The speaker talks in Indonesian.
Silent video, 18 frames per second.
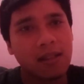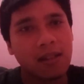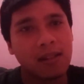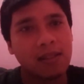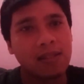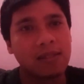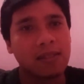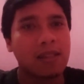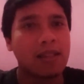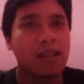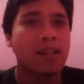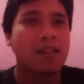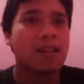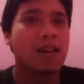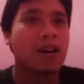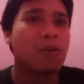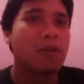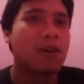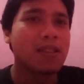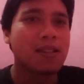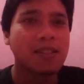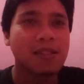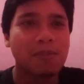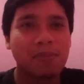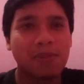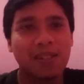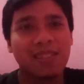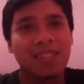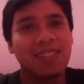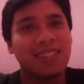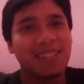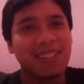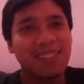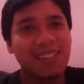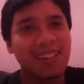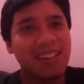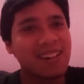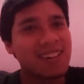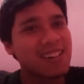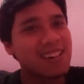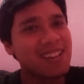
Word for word: Saya dakwahnya seperti ini karena